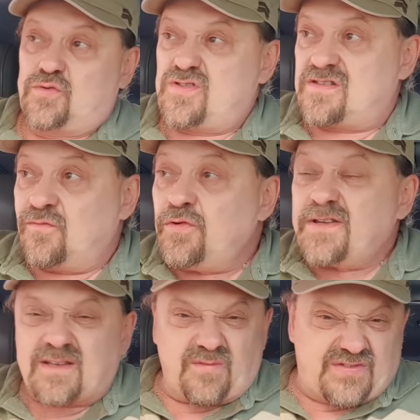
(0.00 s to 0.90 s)
То есть
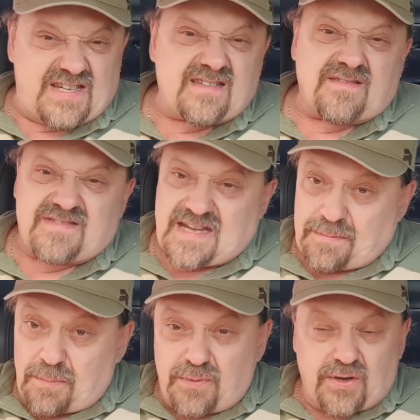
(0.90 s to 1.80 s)
сегодня там все со
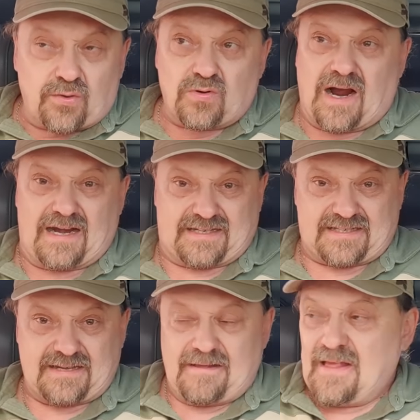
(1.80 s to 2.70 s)
всеми
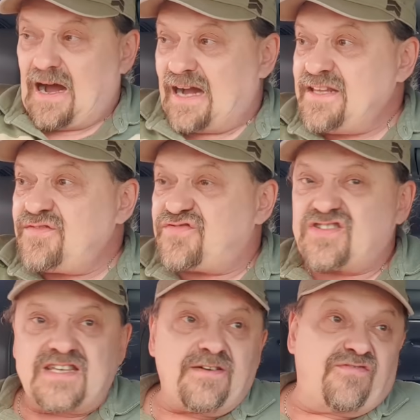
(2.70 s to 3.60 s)
переругались. Они
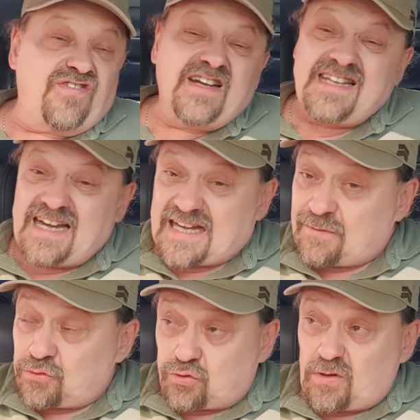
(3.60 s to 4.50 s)
все выгнали,
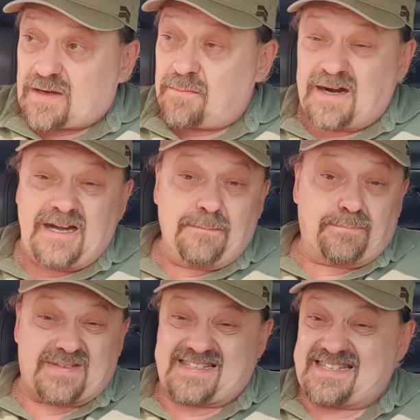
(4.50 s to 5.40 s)
кого только могли,
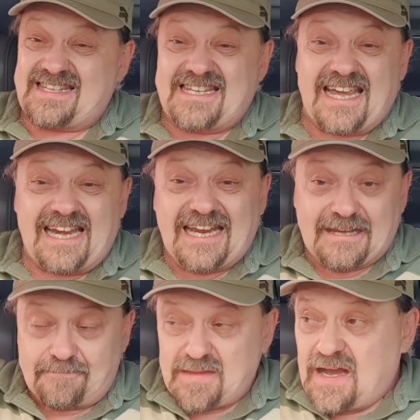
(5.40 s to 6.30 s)

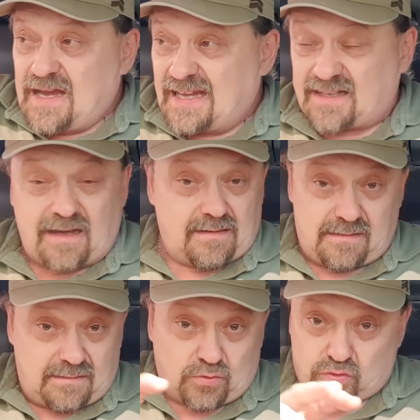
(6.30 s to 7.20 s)
подсидели. Это
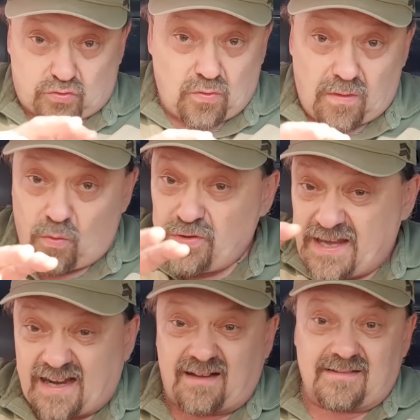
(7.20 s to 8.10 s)
э, то, что
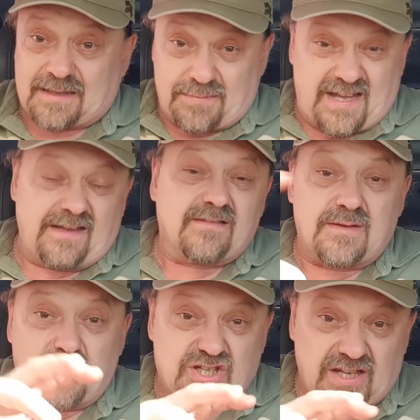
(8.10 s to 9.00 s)
уехал там Кирилл
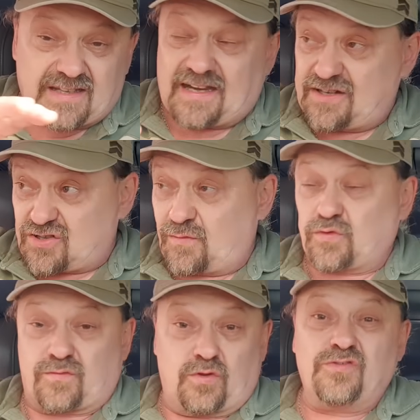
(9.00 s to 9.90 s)
Тимошенко и
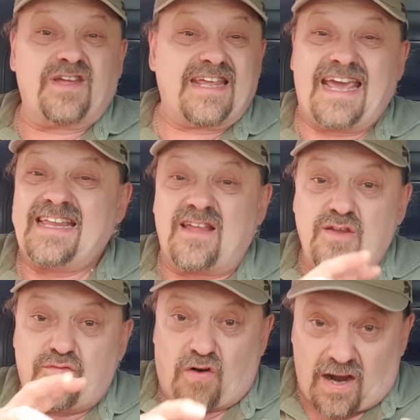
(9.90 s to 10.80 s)
живет в Лондоне, это
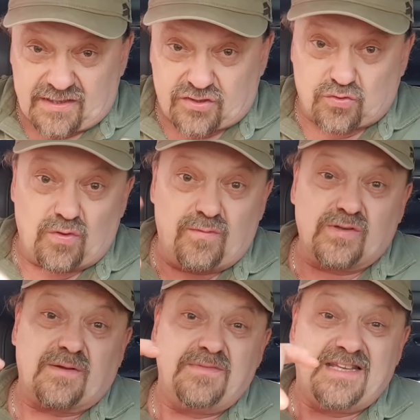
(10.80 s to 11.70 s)
не факт, что
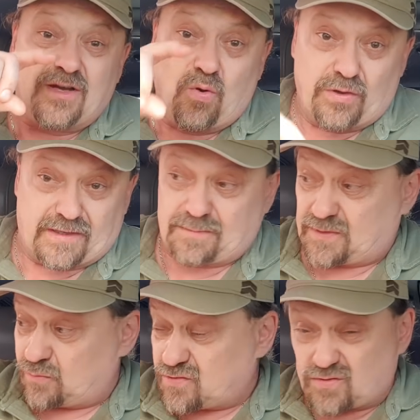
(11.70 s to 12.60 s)
его там не догонят.
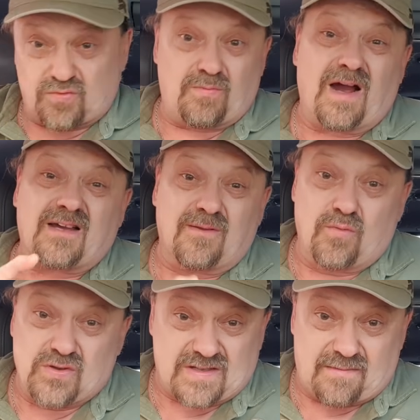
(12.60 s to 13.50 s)
Потому что судьба
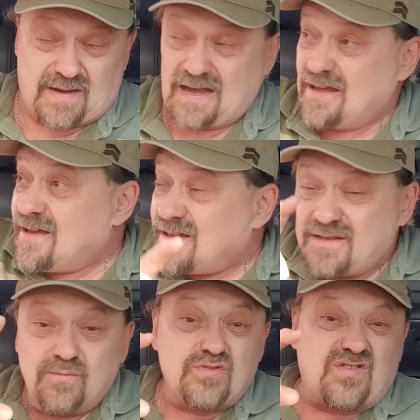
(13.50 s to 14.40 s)
Коломойского
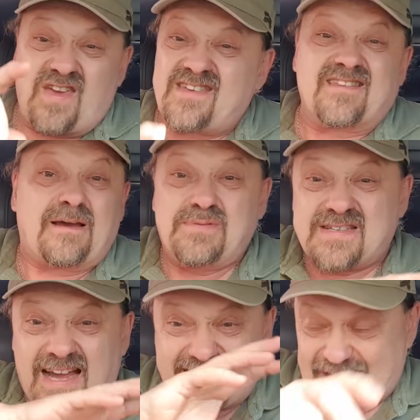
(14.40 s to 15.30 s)
ему светит
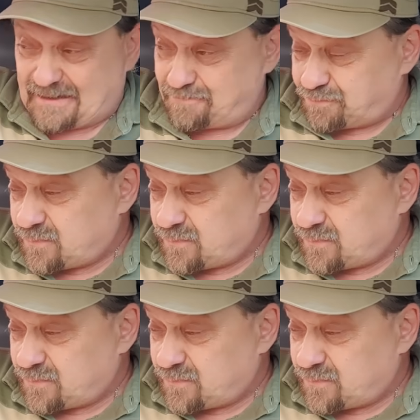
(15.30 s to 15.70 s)
обязательно